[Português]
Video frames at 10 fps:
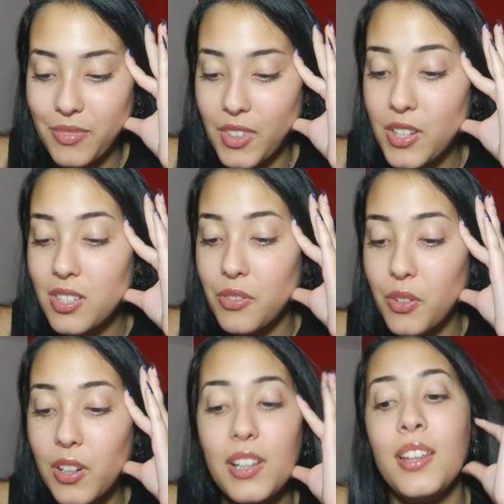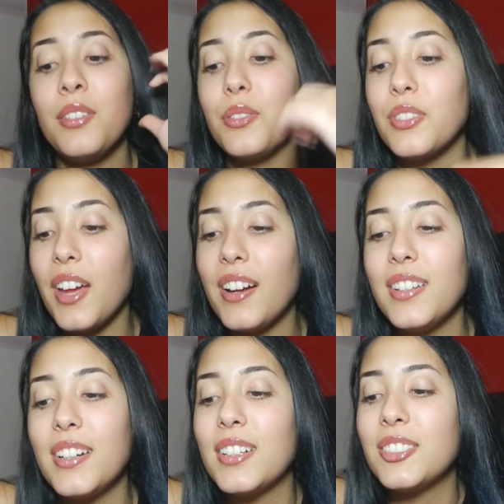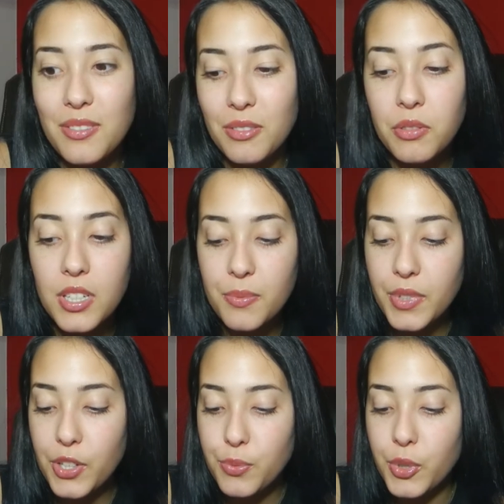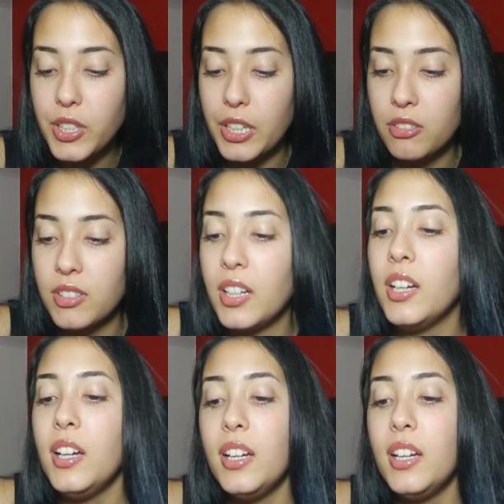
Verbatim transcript: Nossa, ficou lindo nela. Não quis mudar de modelo, né?